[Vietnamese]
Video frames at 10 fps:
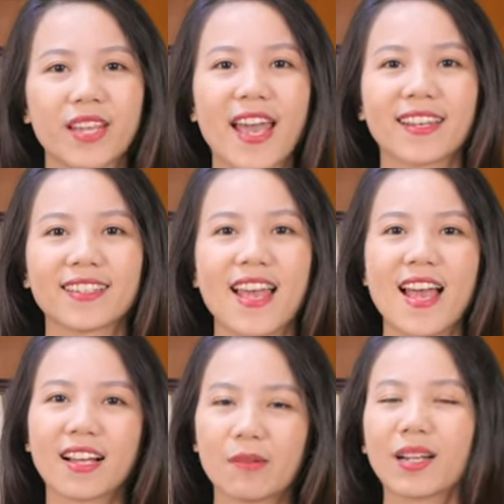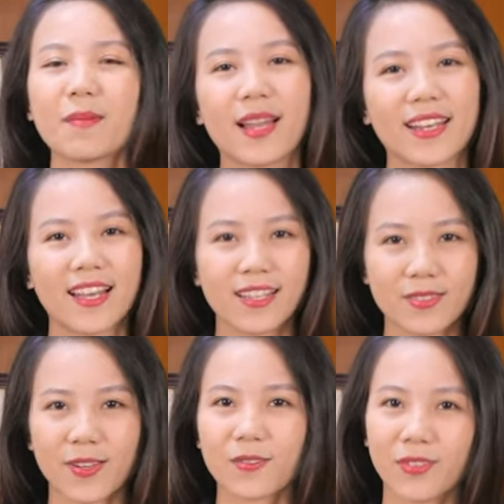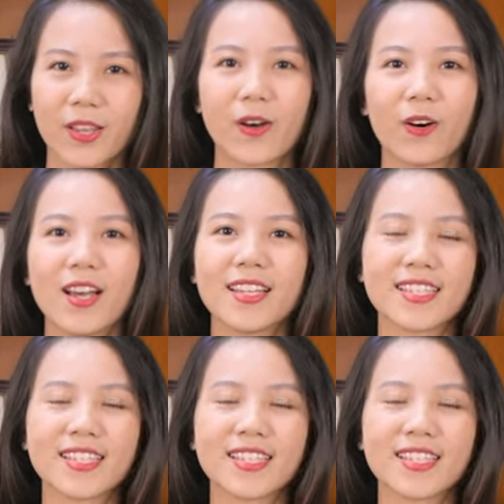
vn. Cảm ơn các bạn đã theo dõi video.